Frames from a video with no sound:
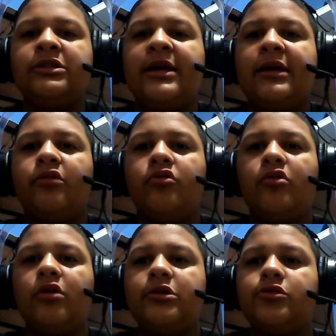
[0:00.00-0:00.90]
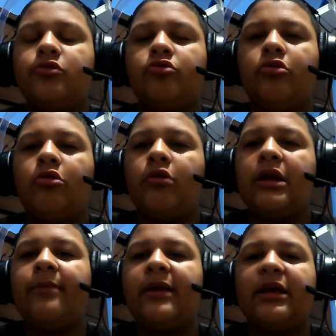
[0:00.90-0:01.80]
O sea, yo todo
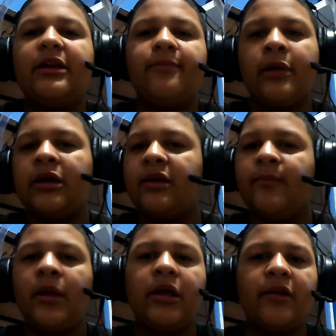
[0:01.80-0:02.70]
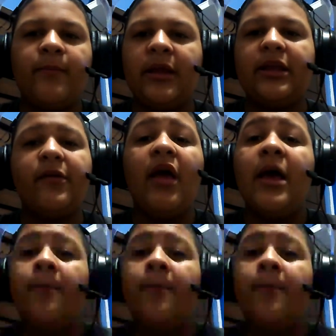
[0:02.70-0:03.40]
era Minecraft, Minecraft, Minecraft, Minecraft.